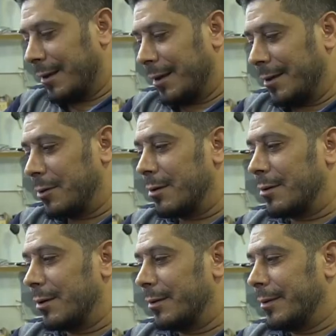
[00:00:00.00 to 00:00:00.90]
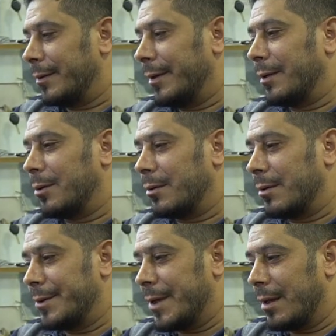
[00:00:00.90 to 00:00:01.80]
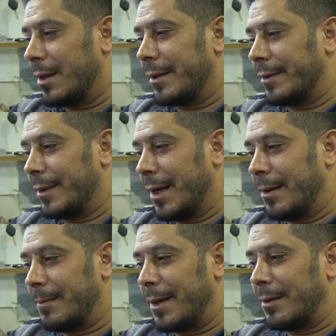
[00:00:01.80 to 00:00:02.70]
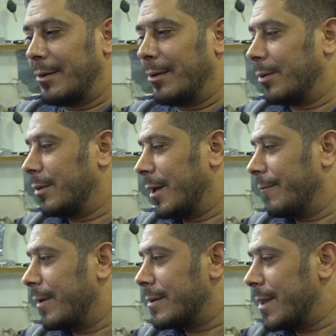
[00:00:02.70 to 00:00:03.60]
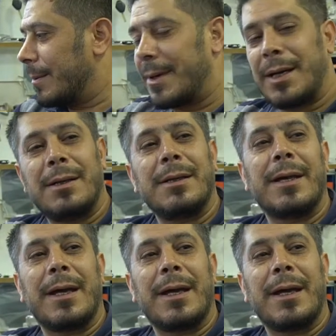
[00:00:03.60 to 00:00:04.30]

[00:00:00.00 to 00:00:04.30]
İlkokul, ilkokul çağlarında ben okula fazla meyilli